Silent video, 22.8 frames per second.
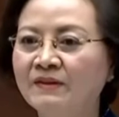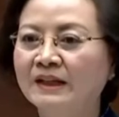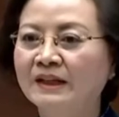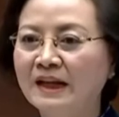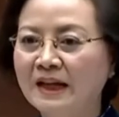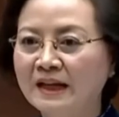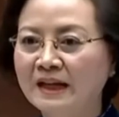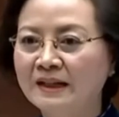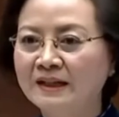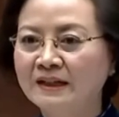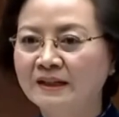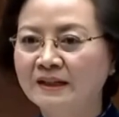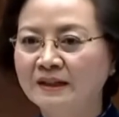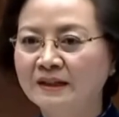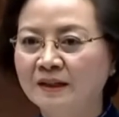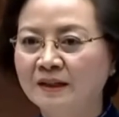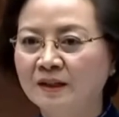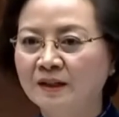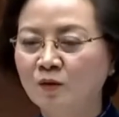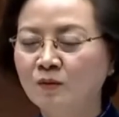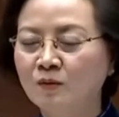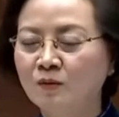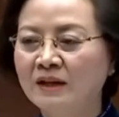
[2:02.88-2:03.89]
về việc này
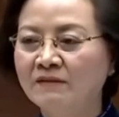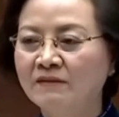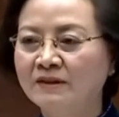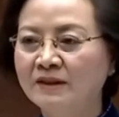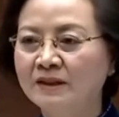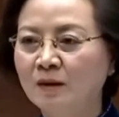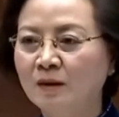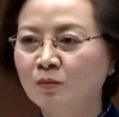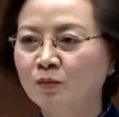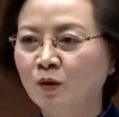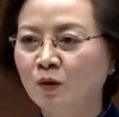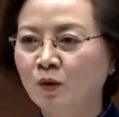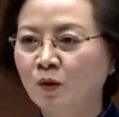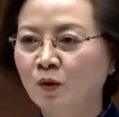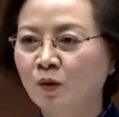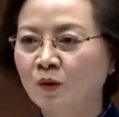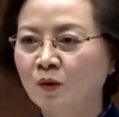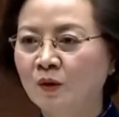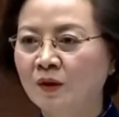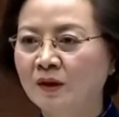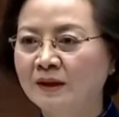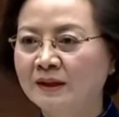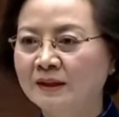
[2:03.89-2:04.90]
thì đúng là với góc
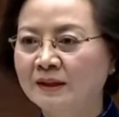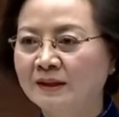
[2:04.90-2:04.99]
độ